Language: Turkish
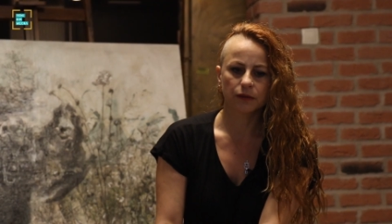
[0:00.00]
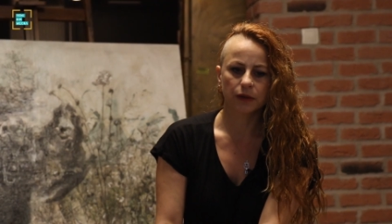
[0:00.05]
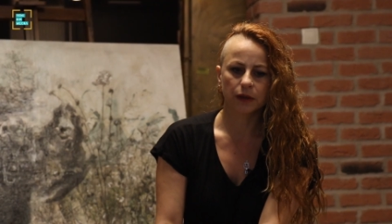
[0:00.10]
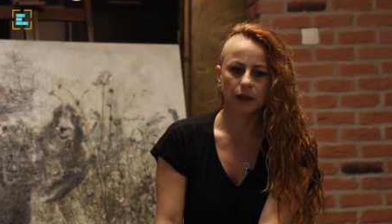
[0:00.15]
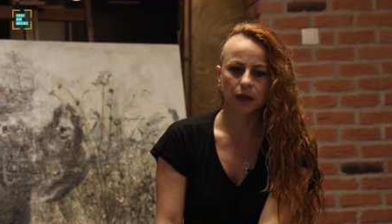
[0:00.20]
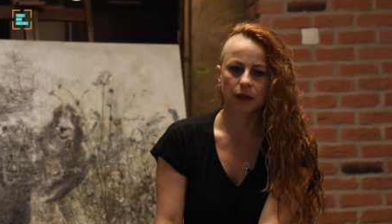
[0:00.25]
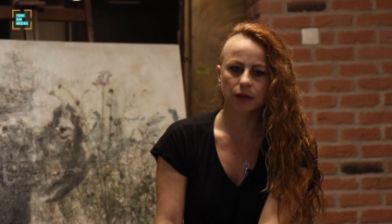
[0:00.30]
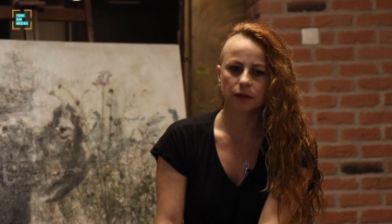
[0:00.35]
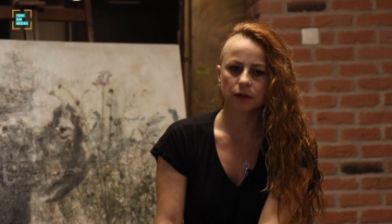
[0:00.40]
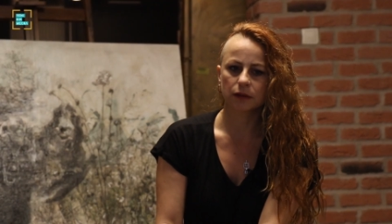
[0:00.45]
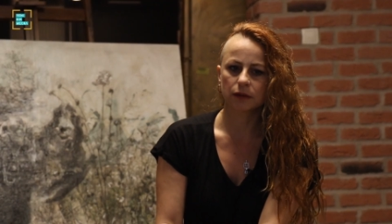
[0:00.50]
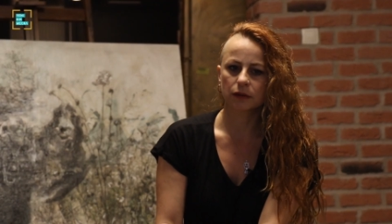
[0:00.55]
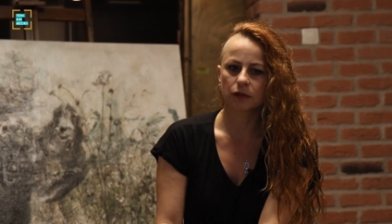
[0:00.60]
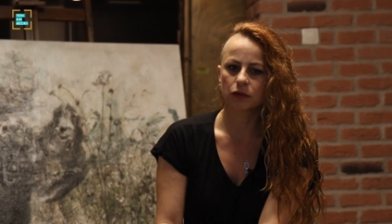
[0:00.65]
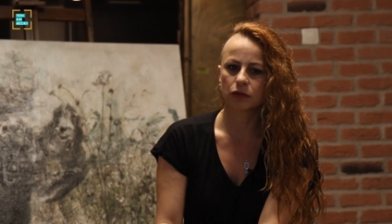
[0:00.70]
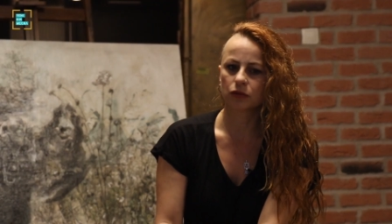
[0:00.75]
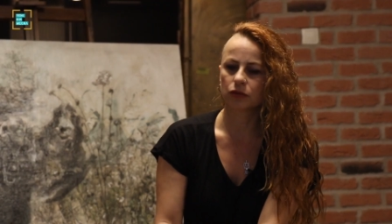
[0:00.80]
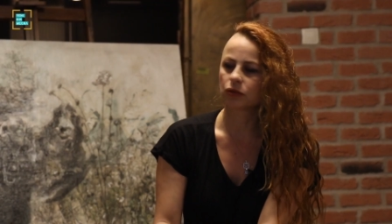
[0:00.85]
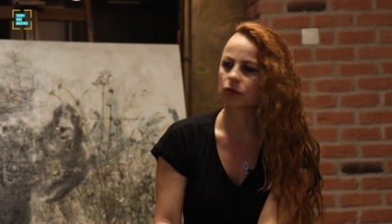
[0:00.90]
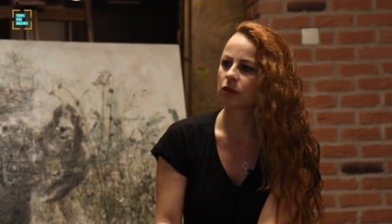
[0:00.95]
fakat
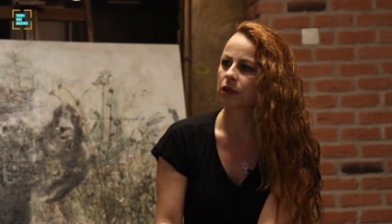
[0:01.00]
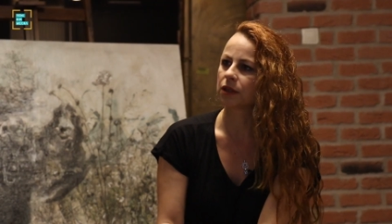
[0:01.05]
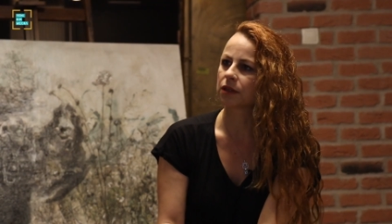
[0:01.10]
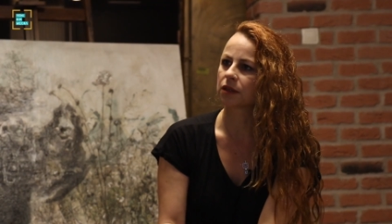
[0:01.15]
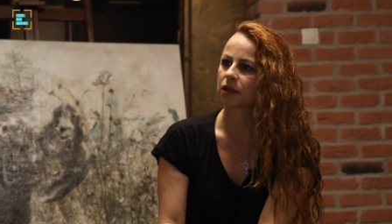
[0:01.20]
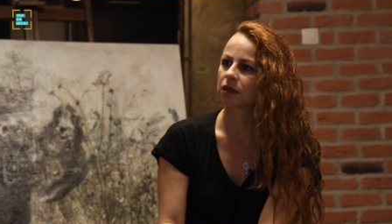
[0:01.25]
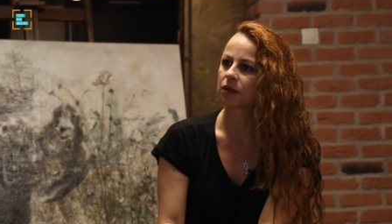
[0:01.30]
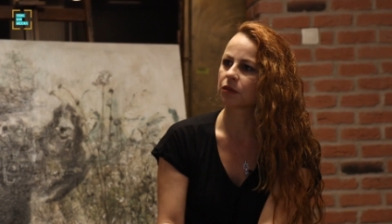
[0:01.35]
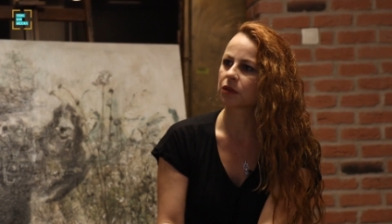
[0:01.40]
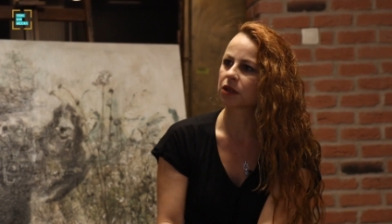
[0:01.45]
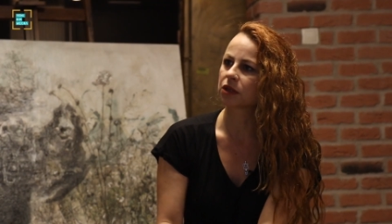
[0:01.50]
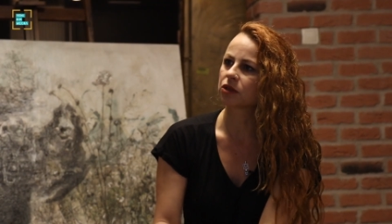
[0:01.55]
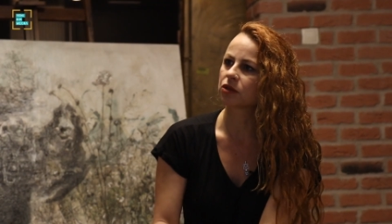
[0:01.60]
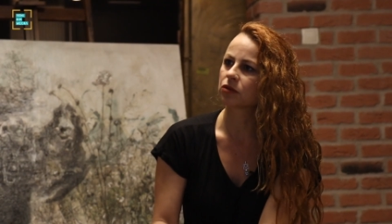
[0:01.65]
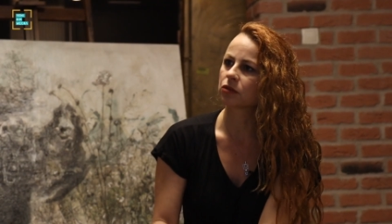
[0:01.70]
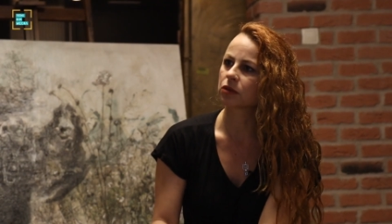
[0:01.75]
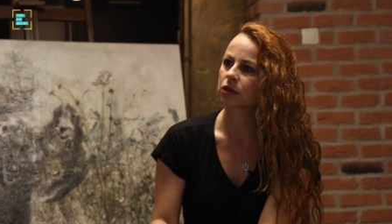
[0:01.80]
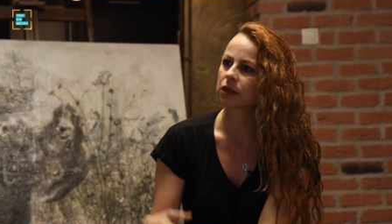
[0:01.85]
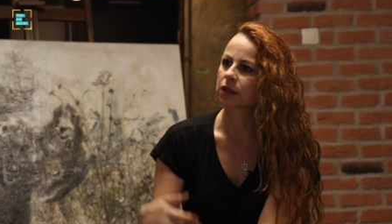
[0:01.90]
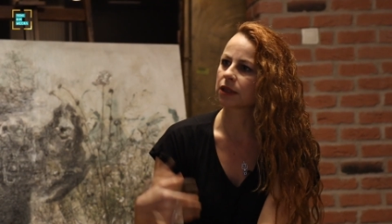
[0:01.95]
kültürleri tanımak
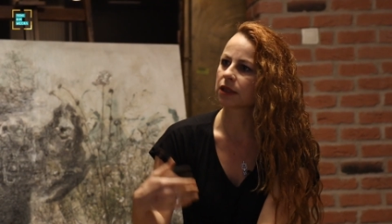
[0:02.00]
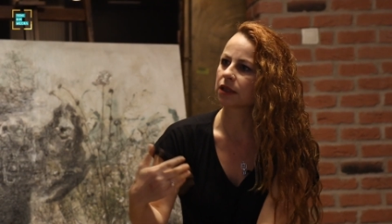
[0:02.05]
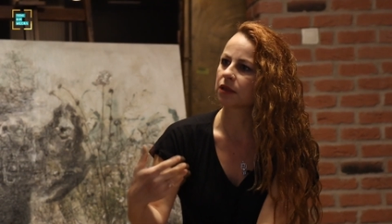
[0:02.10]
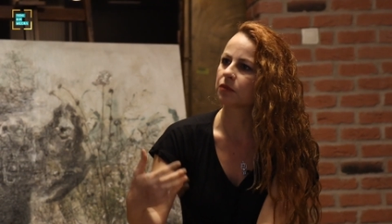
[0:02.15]
için oralara